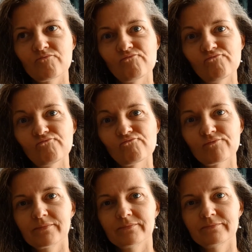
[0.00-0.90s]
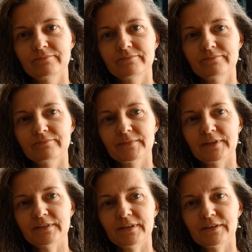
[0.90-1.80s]
Hmm?
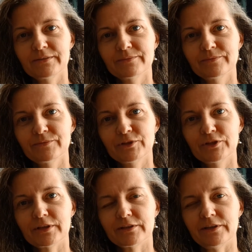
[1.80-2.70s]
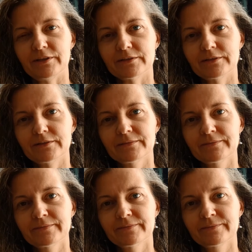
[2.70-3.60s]
Jest tak? Czy tak nie jest?
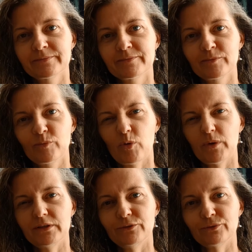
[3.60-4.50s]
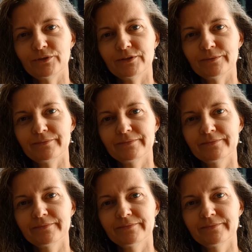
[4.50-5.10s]
Pomedytuj z tym.